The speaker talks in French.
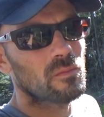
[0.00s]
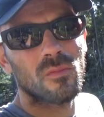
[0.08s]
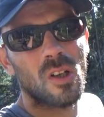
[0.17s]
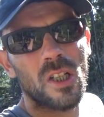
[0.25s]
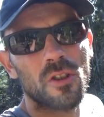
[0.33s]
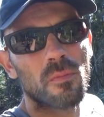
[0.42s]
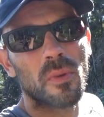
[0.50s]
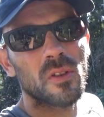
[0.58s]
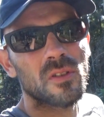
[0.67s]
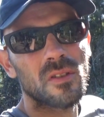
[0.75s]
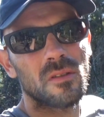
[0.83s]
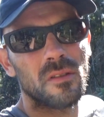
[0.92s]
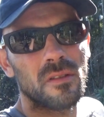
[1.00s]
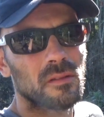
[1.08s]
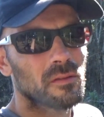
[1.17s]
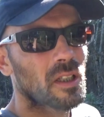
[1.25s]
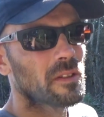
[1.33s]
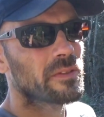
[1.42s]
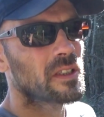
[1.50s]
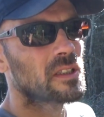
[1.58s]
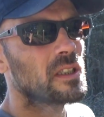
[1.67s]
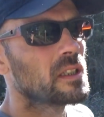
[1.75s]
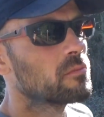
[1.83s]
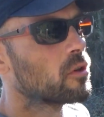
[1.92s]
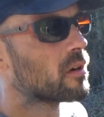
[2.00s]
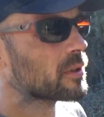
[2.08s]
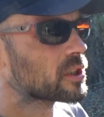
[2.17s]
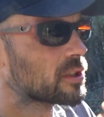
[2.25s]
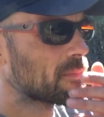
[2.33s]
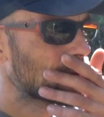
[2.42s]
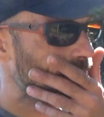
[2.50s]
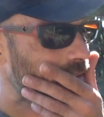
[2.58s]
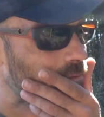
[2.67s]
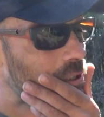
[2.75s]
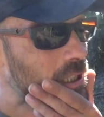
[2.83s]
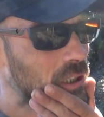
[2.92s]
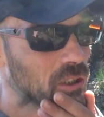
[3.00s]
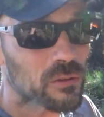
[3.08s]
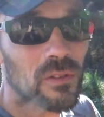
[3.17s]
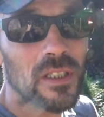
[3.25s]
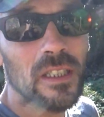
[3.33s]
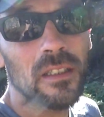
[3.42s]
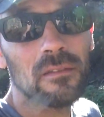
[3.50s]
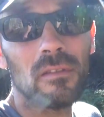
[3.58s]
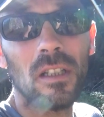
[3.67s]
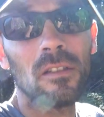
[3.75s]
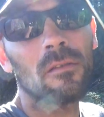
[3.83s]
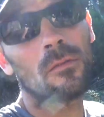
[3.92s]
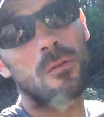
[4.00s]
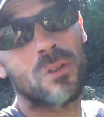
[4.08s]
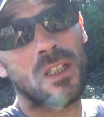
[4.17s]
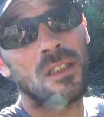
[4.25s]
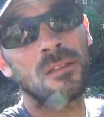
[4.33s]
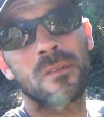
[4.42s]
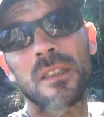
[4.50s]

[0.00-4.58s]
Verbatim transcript: moi, je pense euh, très fatigué. Bon, après, j'ai pas mal voyagé aussi, hein, le train.